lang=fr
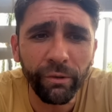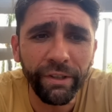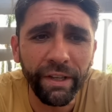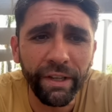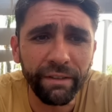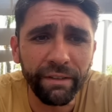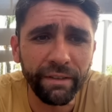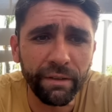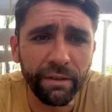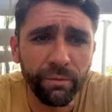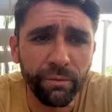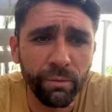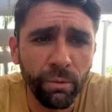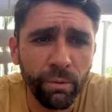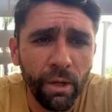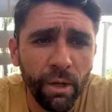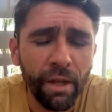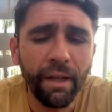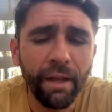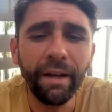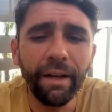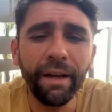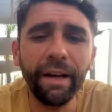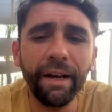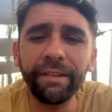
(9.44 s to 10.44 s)
avec vous,
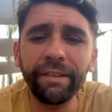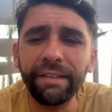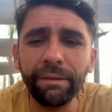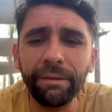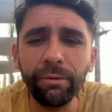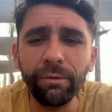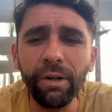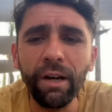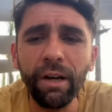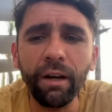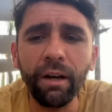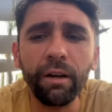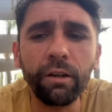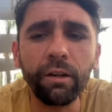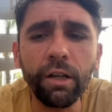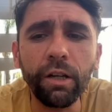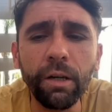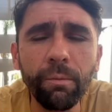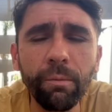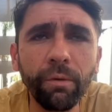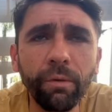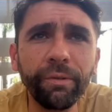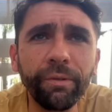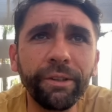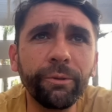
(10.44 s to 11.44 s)
à savoir
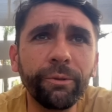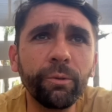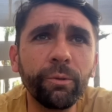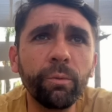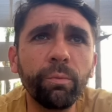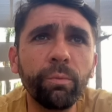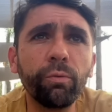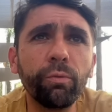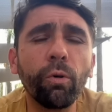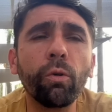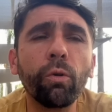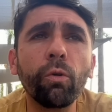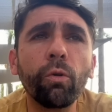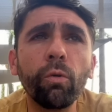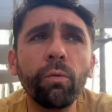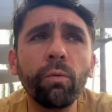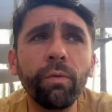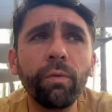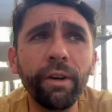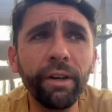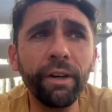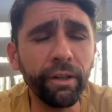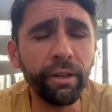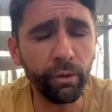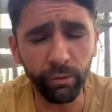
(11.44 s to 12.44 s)
comment fait-on pour
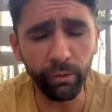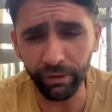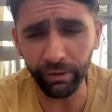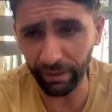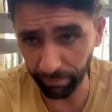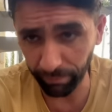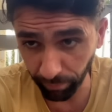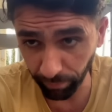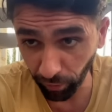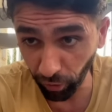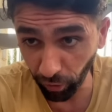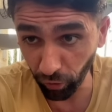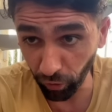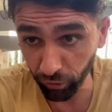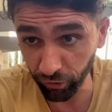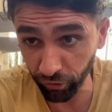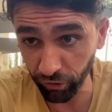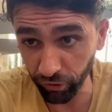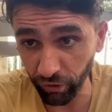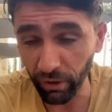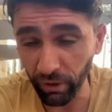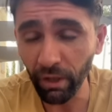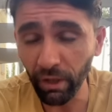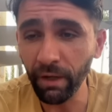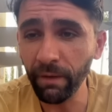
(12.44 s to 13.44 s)
convaincre des
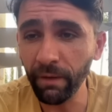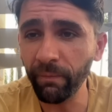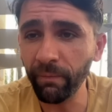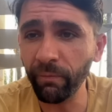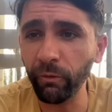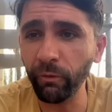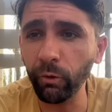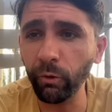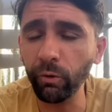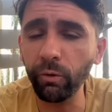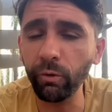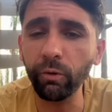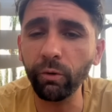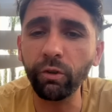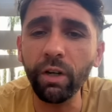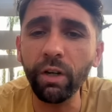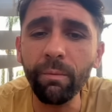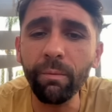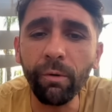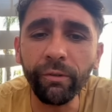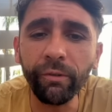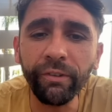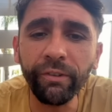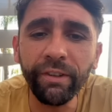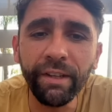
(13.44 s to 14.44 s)
proches de
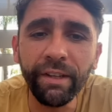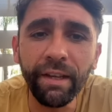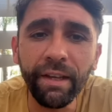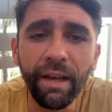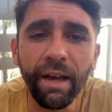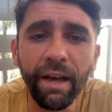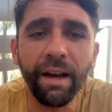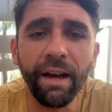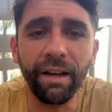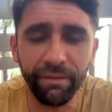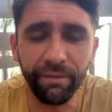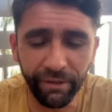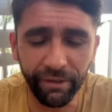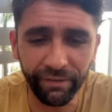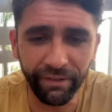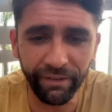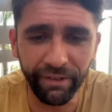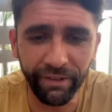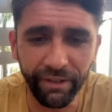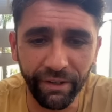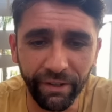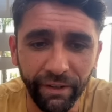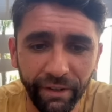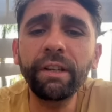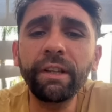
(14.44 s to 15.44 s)
commencer à
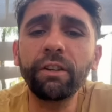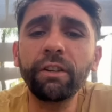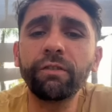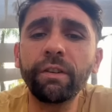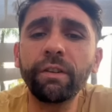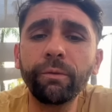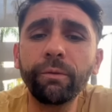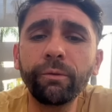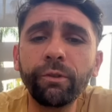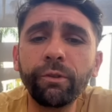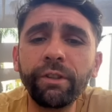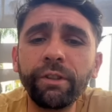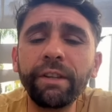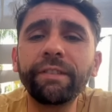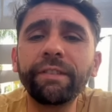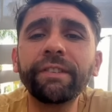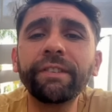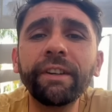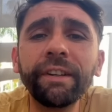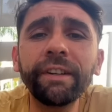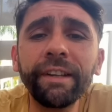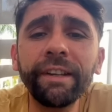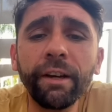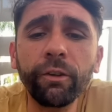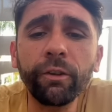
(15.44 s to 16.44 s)
investir. Je vais vous donner
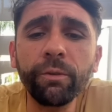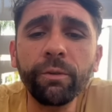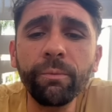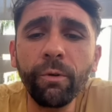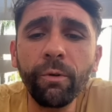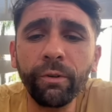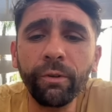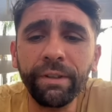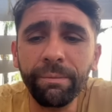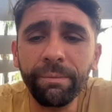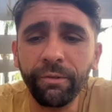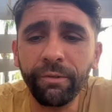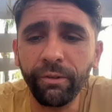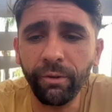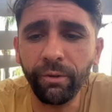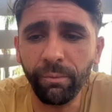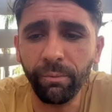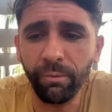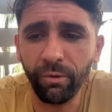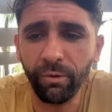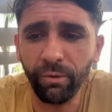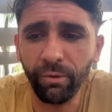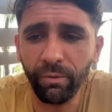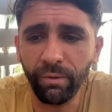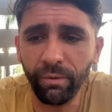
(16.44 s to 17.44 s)
cinq arguments qui me
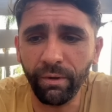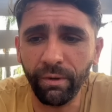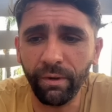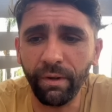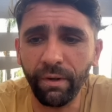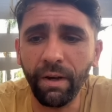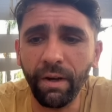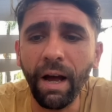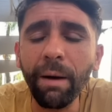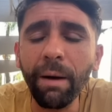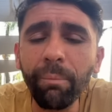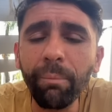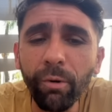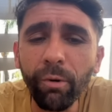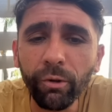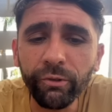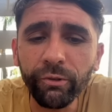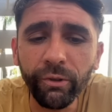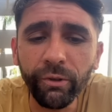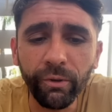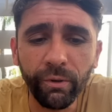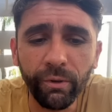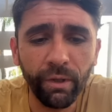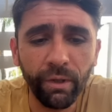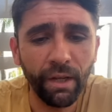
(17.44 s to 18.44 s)
semblent euh,
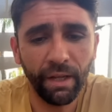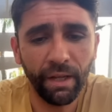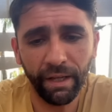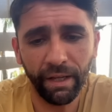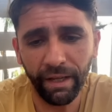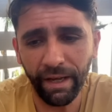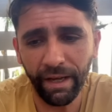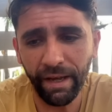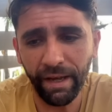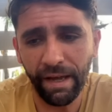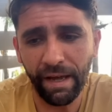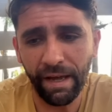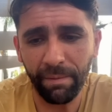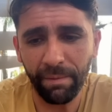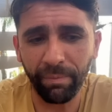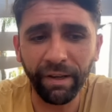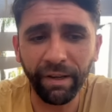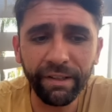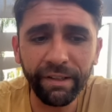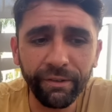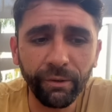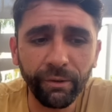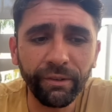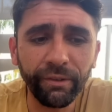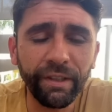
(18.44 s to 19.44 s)
importants à
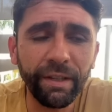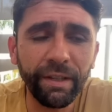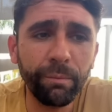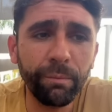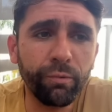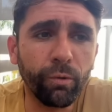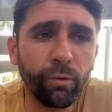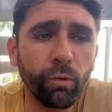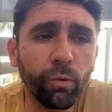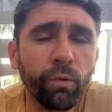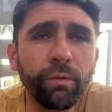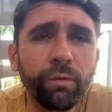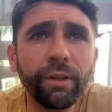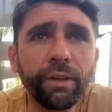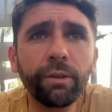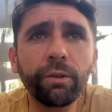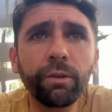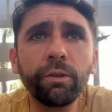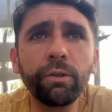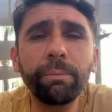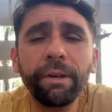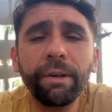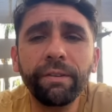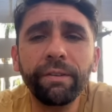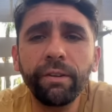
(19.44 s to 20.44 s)
présenter pour convaincre
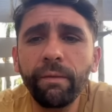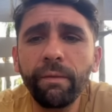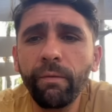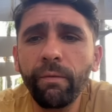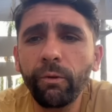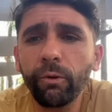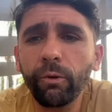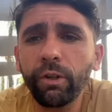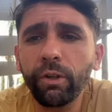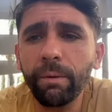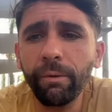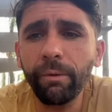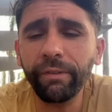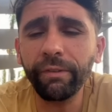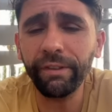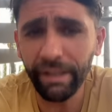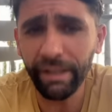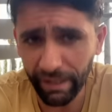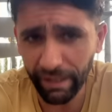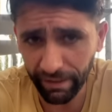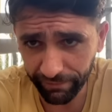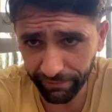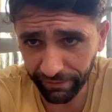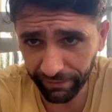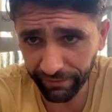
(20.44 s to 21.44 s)
une personne de
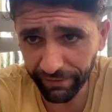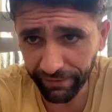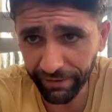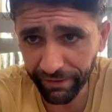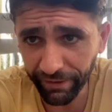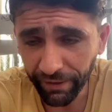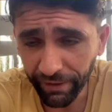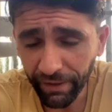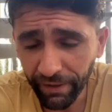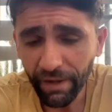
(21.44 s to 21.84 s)
commencer à investir